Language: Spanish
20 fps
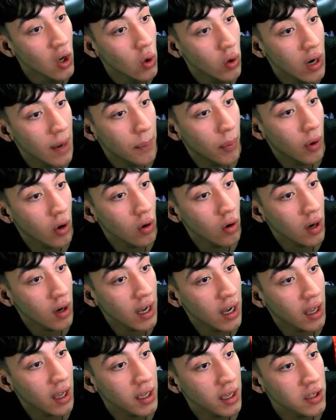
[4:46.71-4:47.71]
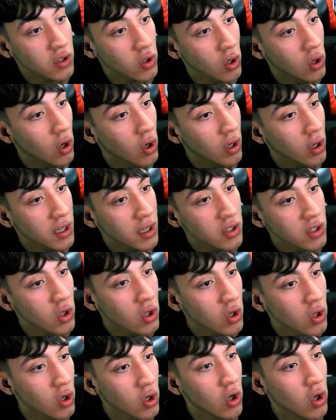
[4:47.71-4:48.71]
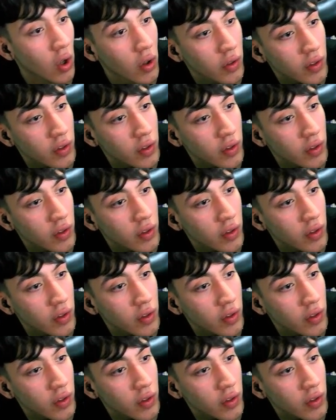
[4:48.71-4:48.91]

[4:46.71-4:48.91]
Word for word: Una poronga, eso, es lo, eso lo